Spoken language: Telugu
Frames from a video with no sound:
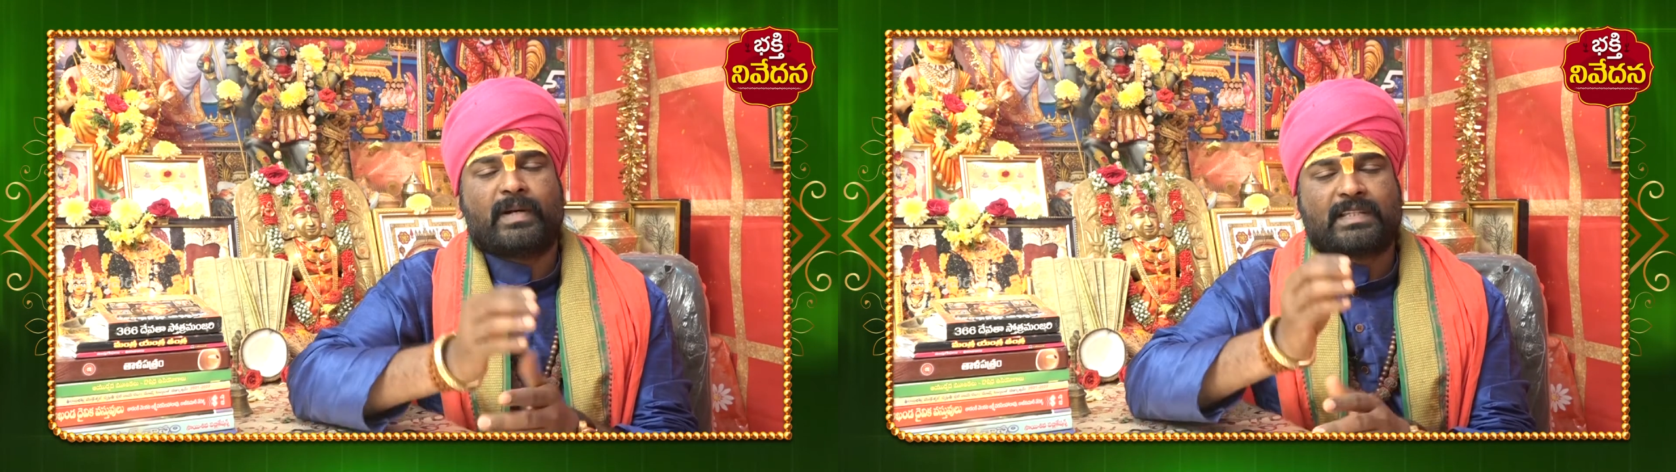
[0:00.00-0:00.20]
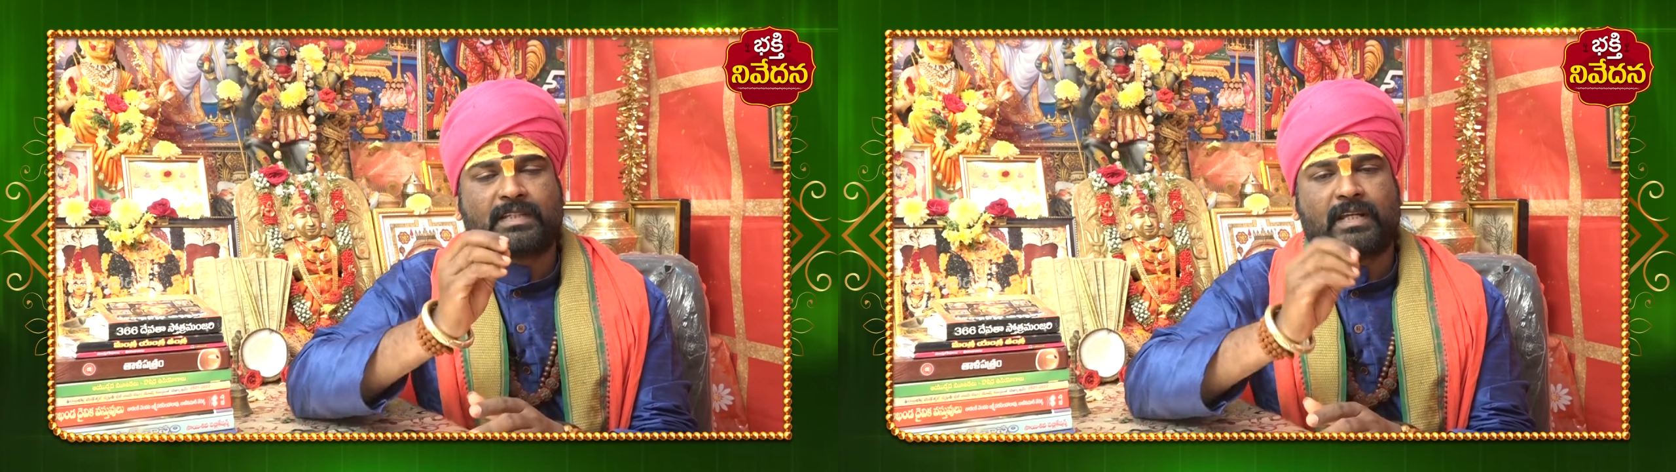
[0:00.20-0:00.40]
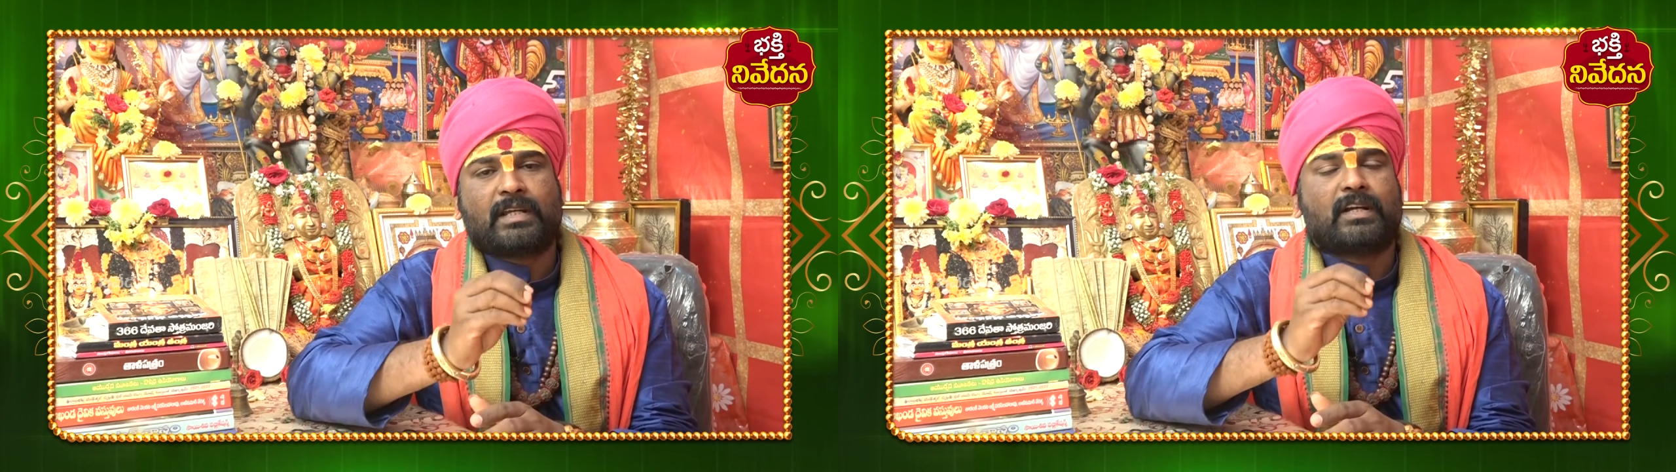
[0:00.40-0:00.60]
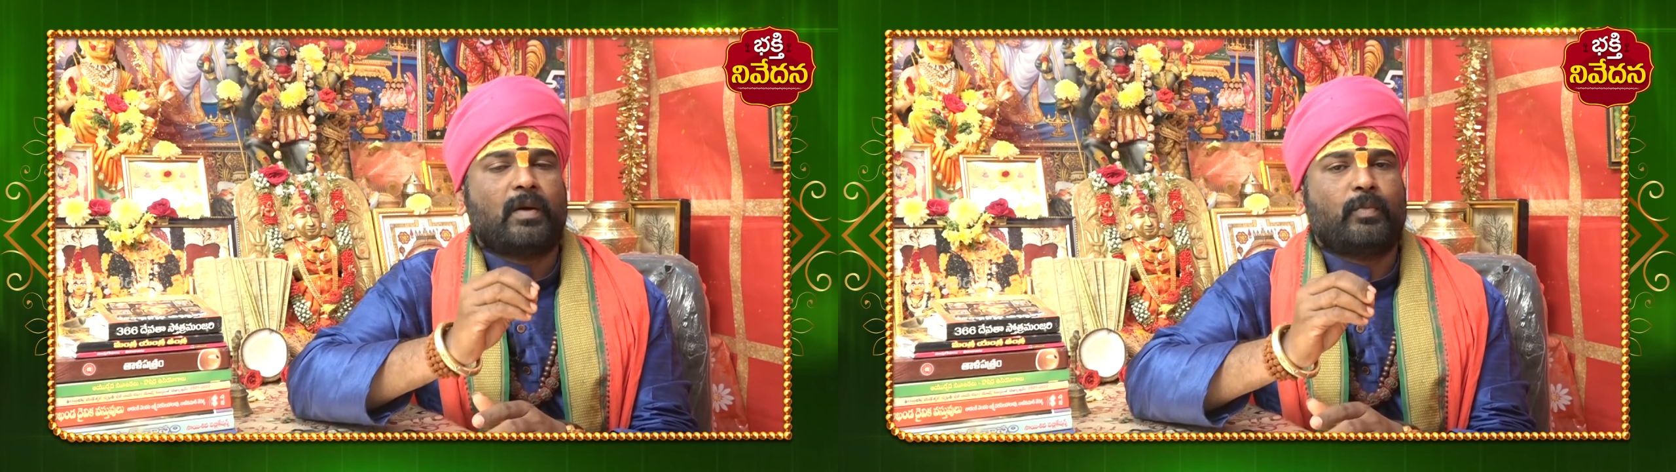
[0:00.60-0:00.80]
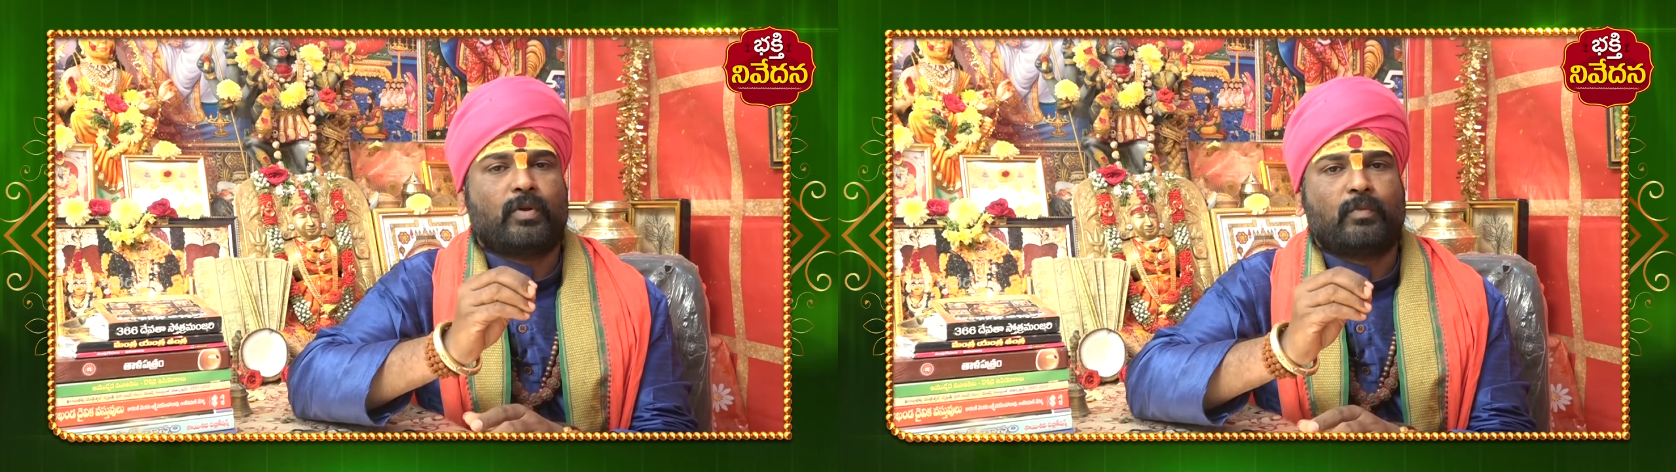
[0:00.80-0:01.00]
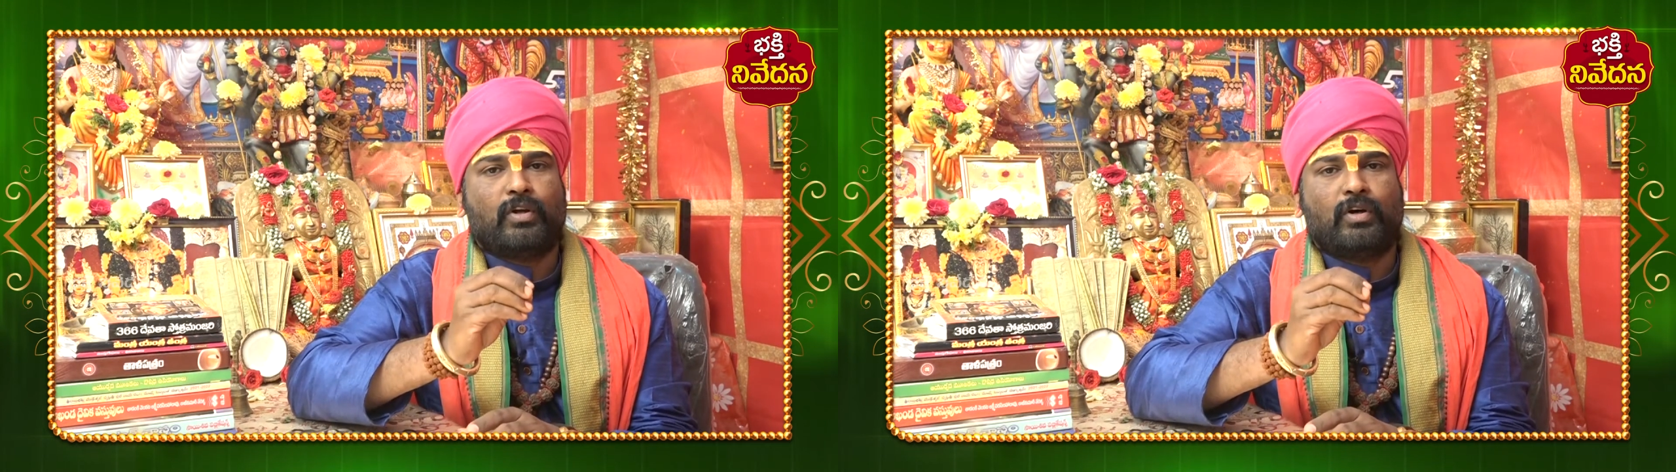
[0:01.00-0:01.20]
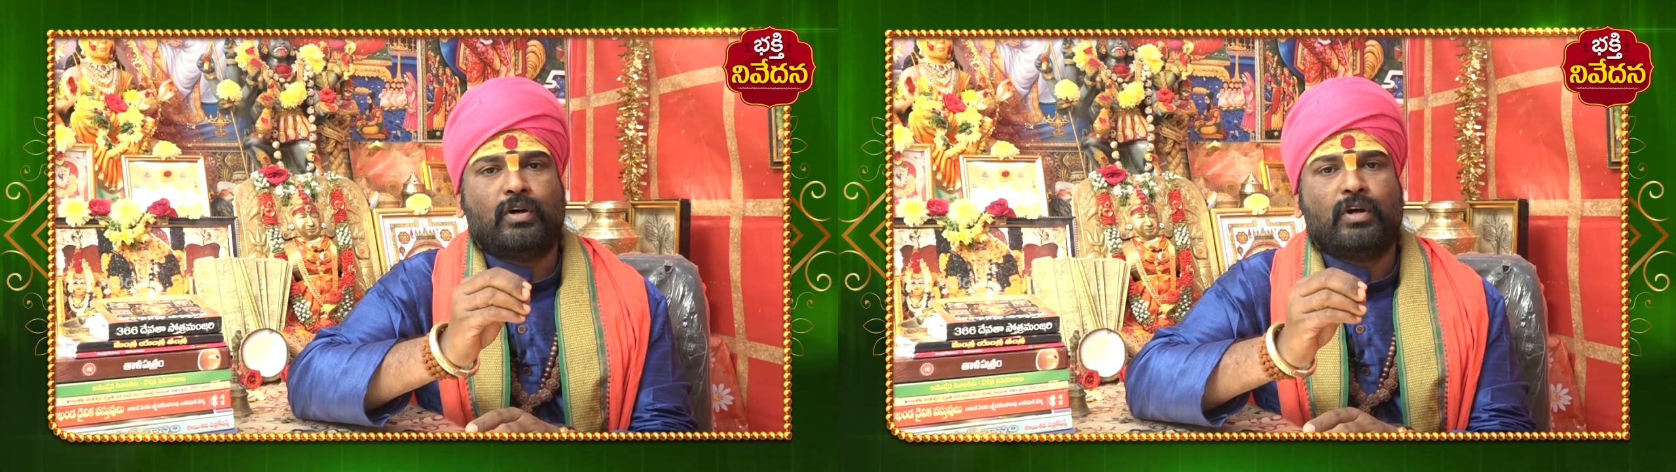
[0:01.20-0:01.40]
పచ్చని కాపురములో